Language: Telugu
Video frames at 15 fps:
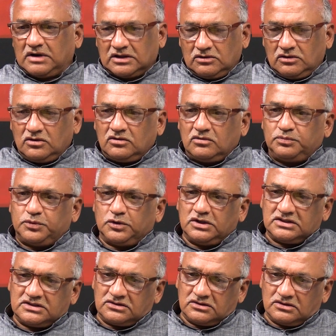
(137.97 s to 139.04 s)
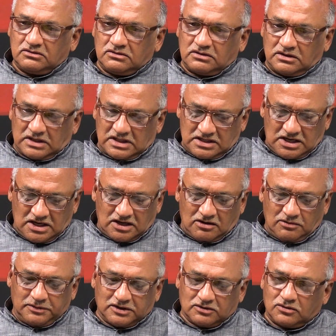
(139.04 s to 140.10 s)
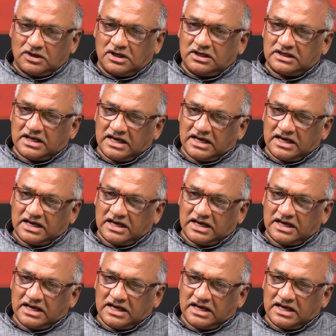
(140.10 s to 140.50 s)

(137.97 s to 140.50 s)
అందులోనూ పోలీసు అధికారుల మీద కూడా